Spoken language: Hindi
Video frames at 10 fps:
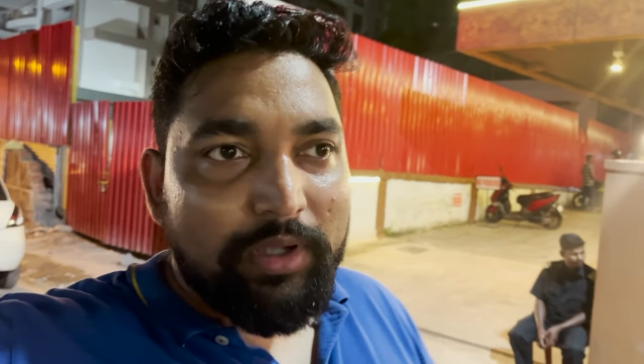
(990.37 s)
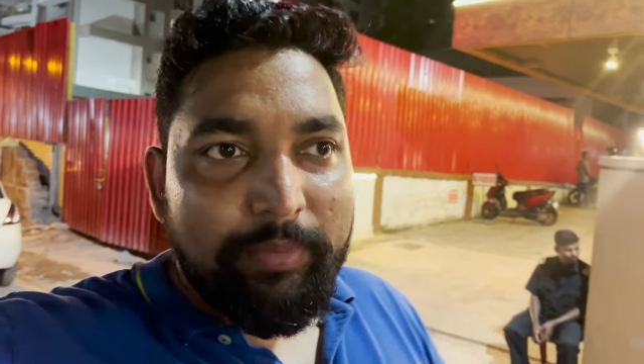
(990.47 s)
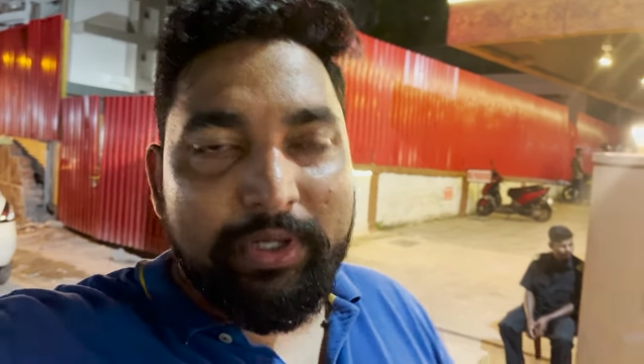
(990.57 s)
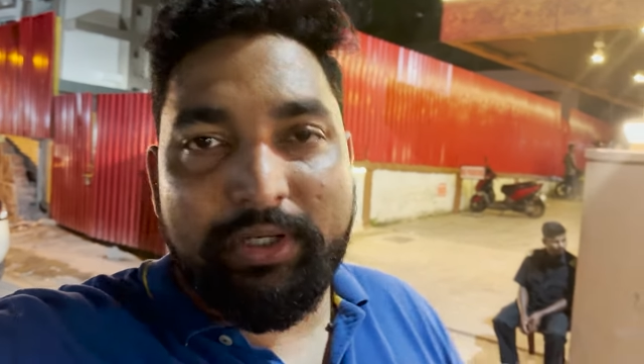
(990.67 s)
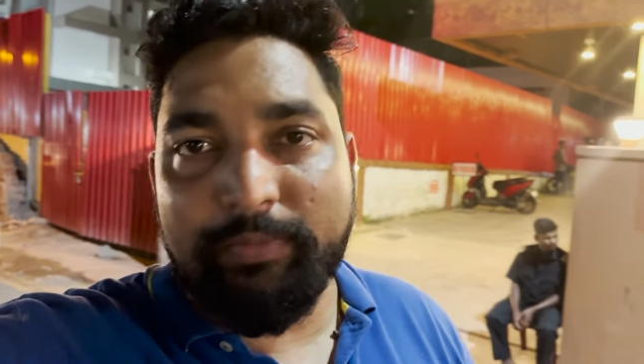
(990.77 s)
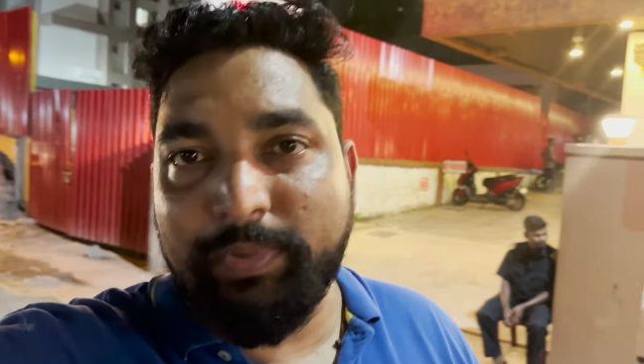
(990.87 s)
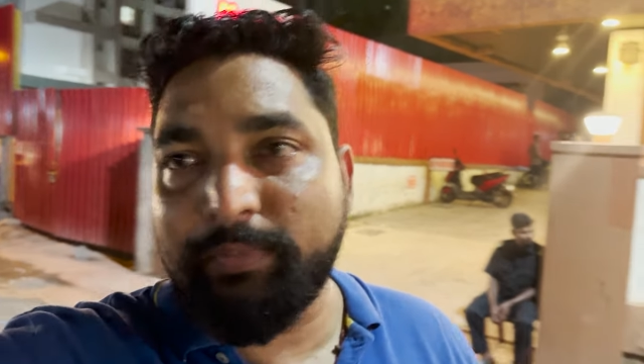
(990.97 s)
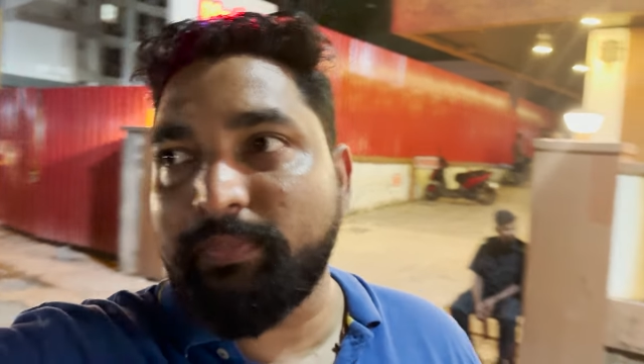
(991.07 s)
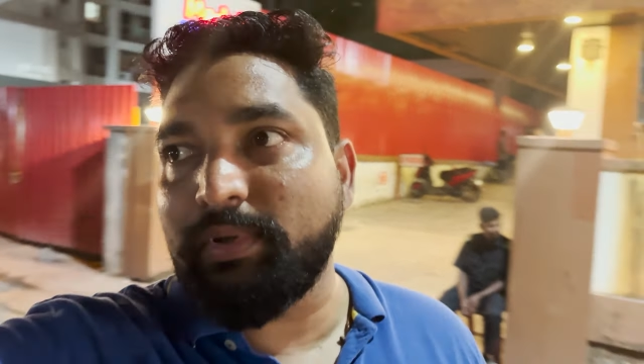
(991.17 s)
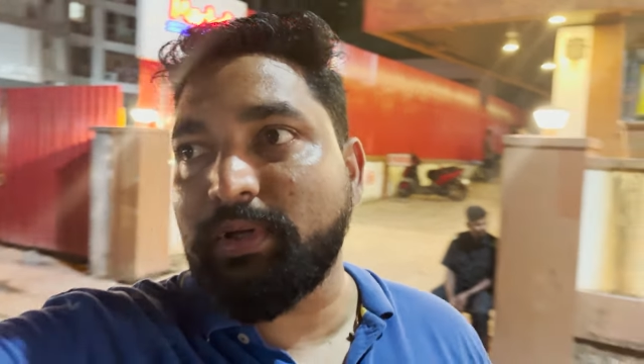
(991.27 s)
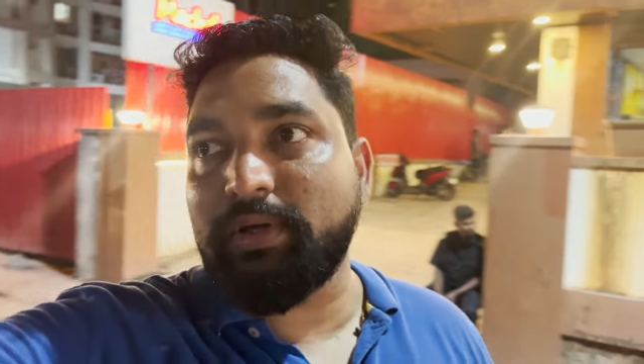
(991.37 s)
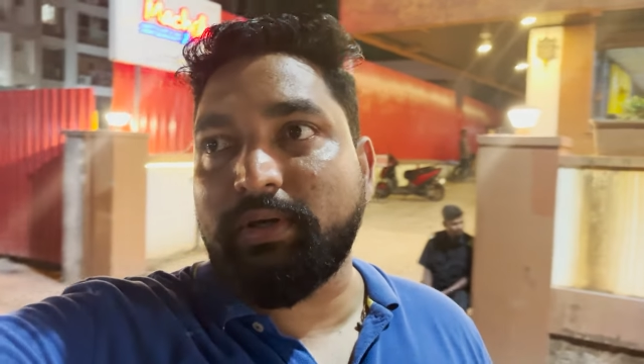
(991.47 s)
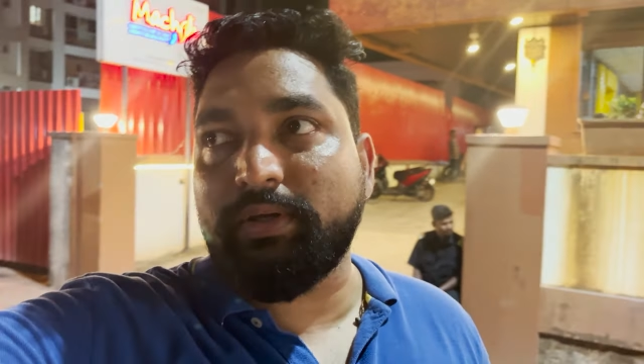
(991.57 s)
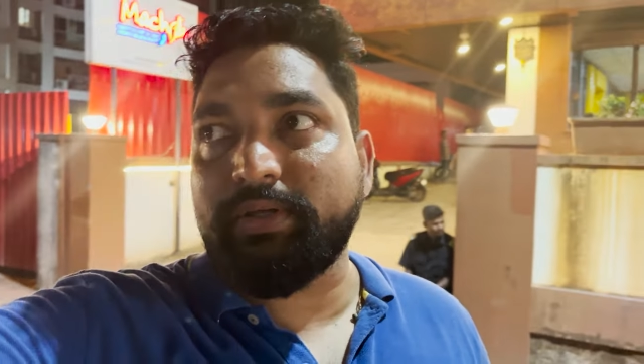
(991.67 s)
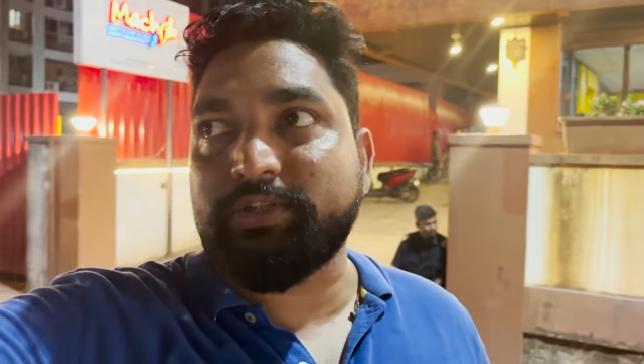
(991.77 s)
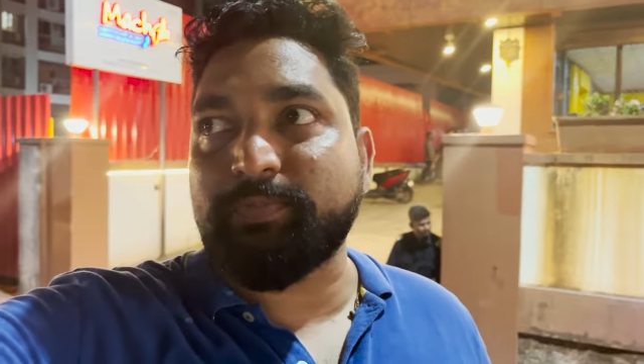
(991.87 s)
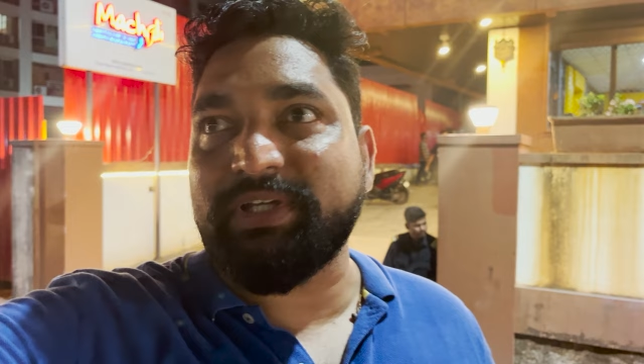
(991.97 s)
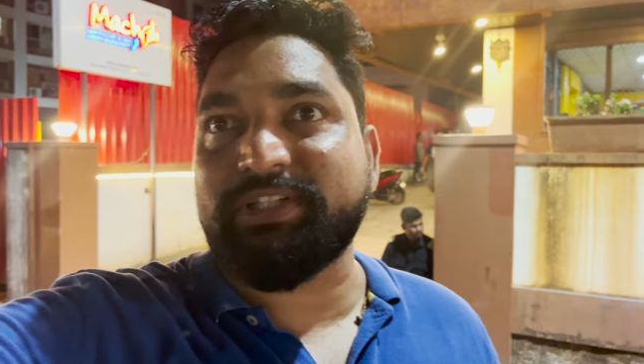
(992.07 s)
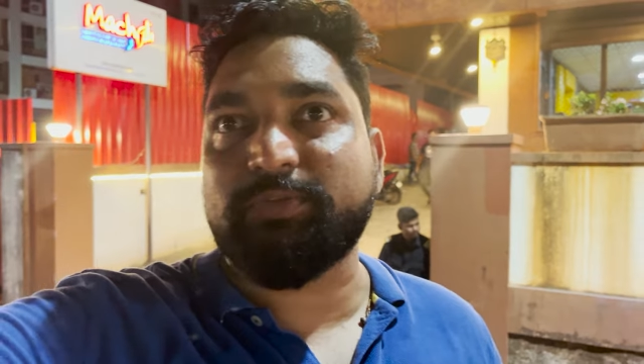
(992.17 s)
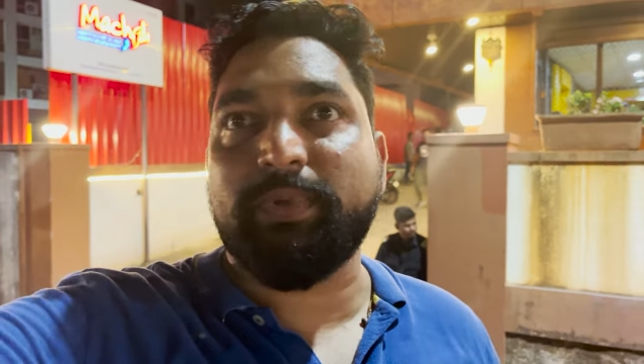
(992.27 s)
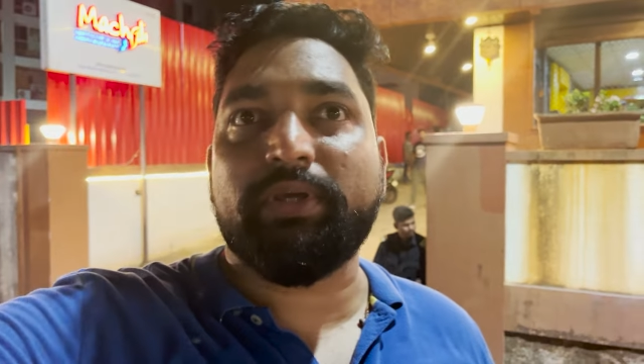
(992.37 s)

हमारा ट्रिप ही इस बेसिस